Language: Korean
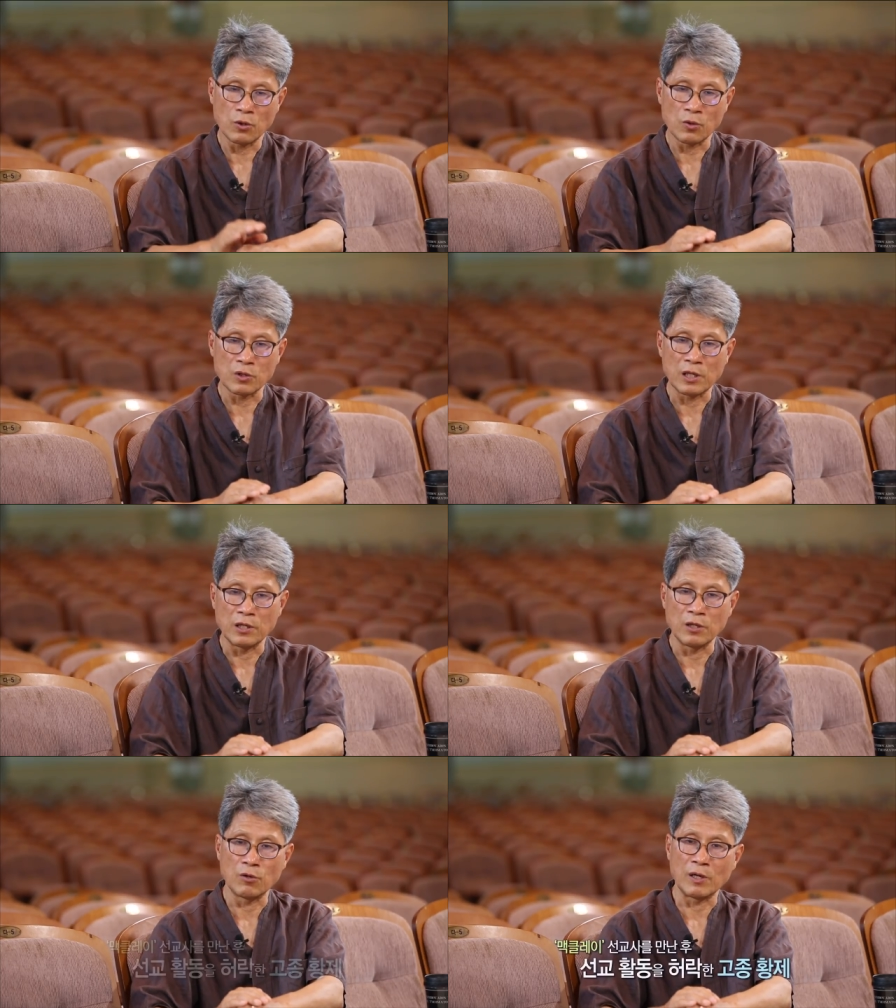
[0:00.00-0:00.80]

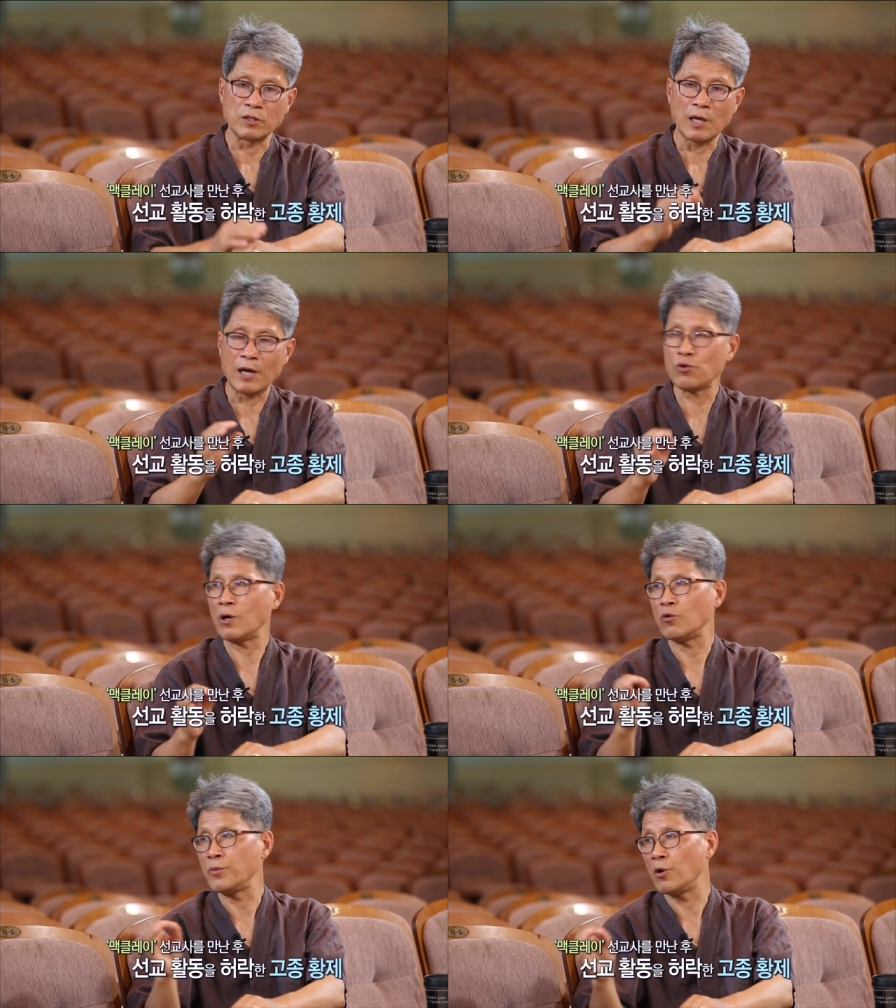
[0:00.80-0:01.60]
선교사들이 들어와서
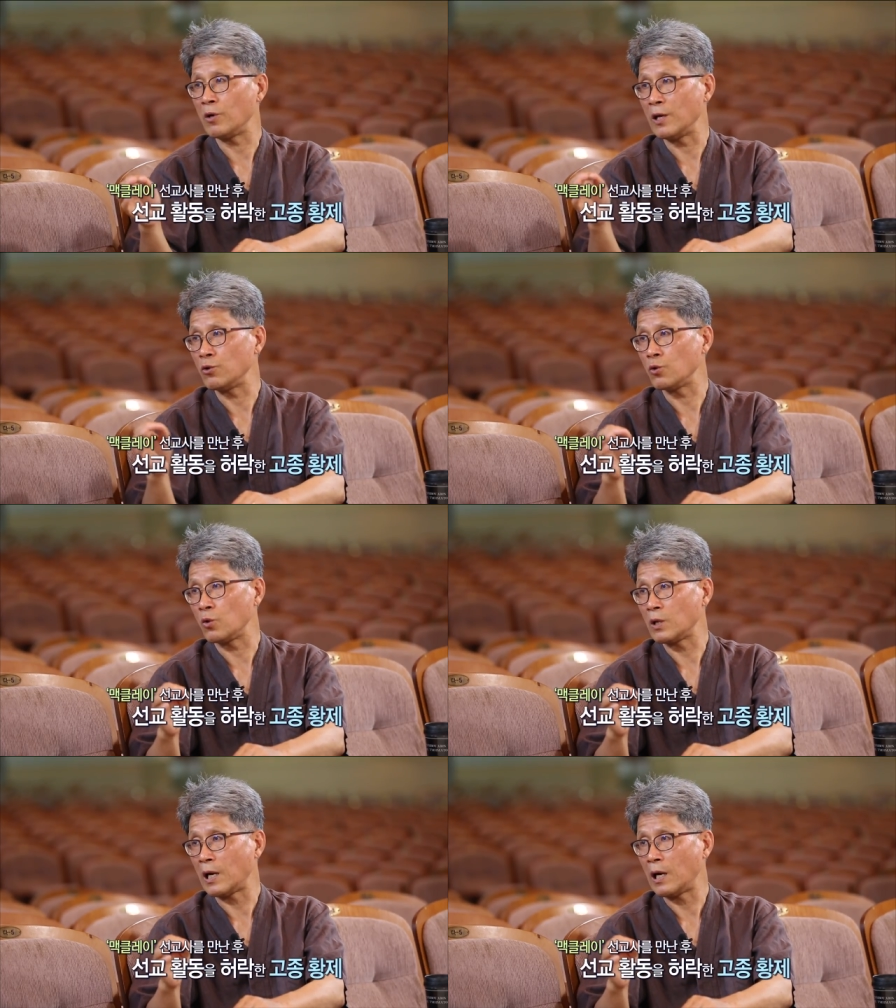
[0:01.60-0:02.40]
학교하고 병원에도
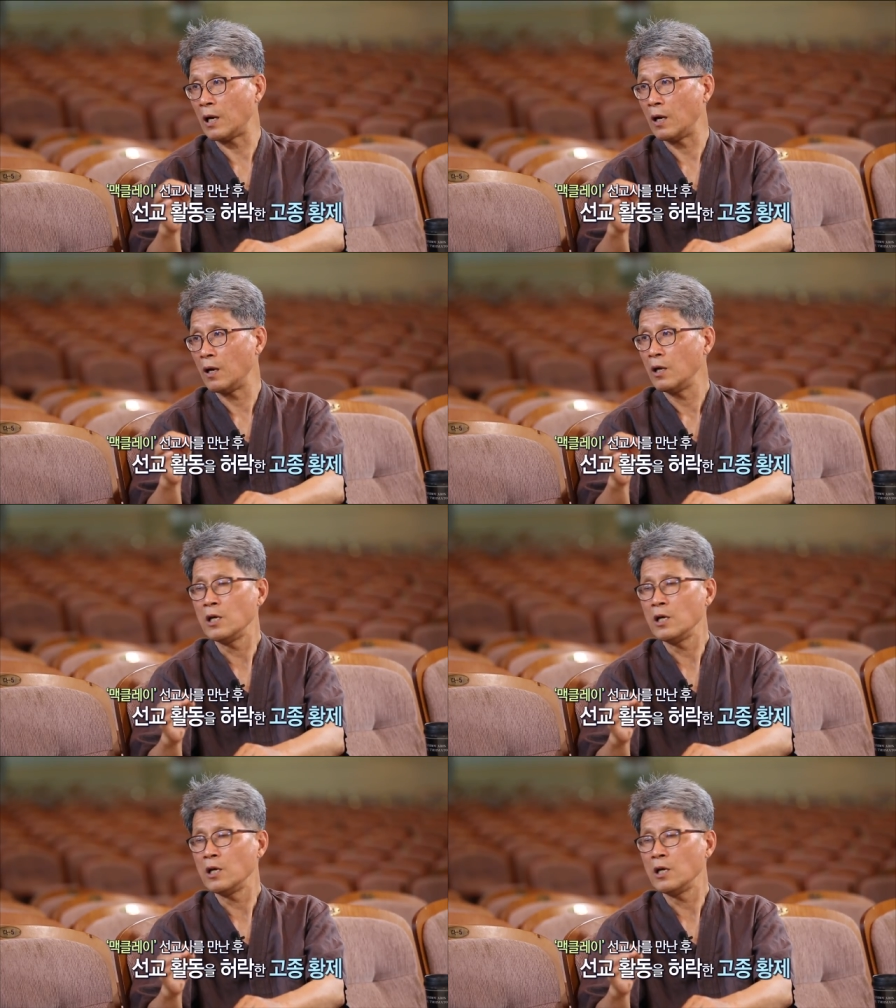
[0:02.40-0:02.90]
좋다. 네.